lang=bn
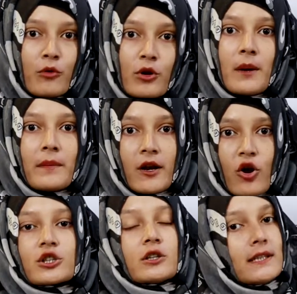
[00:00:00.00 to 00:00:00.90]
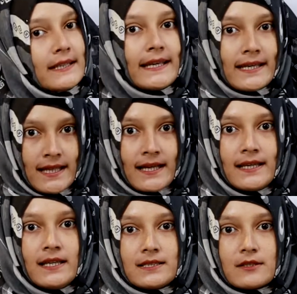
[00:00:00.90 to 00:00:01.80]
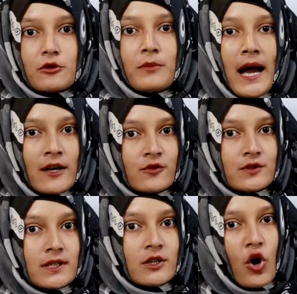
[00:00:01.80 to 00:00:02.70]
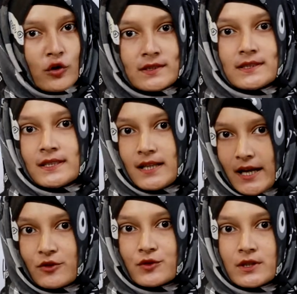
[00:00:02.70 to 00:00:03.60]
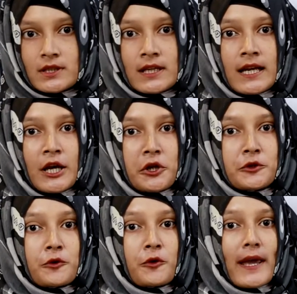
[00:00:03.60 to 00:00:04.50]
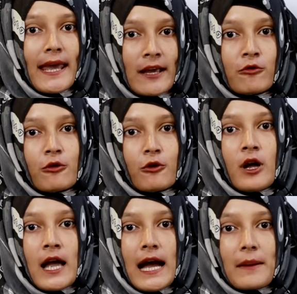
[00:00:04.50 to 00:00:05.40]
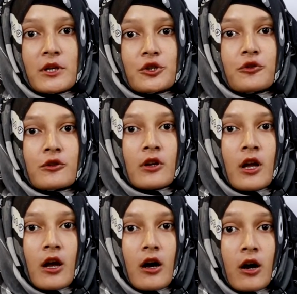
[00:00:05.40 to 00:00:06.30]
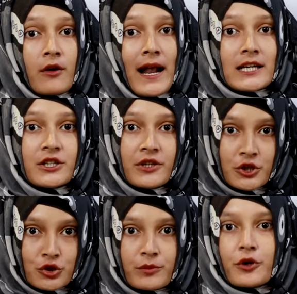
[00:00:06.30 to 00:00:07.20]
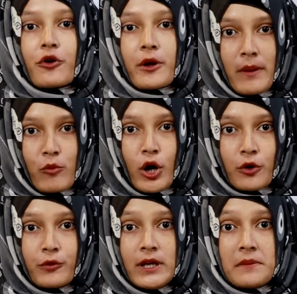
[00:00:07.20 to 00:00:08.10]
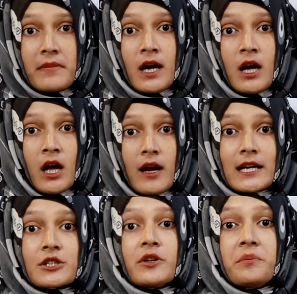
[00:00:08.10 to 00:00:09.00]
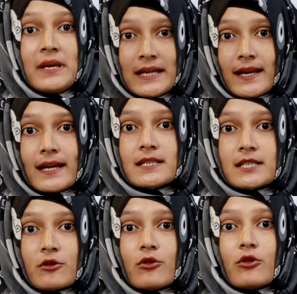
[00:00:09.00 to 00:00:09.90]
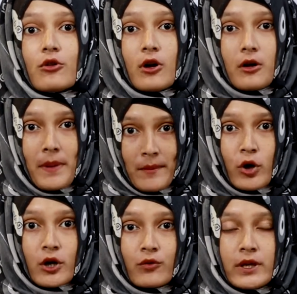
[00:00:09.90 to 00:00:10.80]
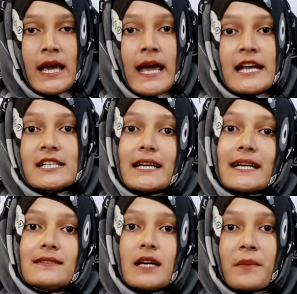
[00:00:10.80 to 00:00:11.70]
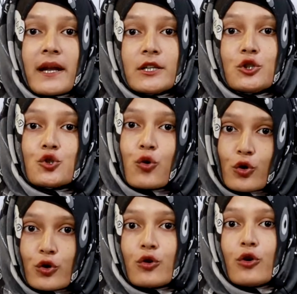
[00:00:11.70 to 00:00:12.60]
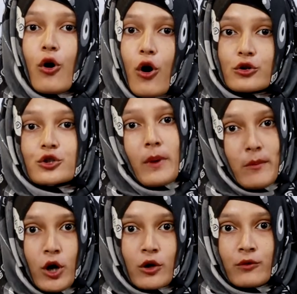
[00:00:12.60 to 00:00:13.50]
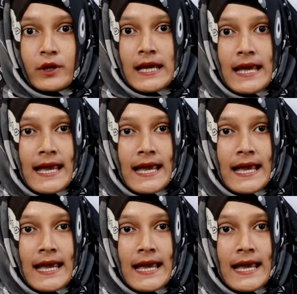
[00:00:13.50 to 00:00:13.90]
মৌল আমরা রসায়নে দেখে থাকি যেরকম হাইড্রোজেন অক্সিজেন নাইট্রোজেন তো এগুলো আমরা যখন রাসায়নিক সমীকরণে ব্যবহার করি কিংবা রাসায়নিক বিক্রিয়ায় যে সেগুলো ব্যবহার করি সেক্ষেত্রে আমরা একটি ছোট অংশ ব্যবহার করি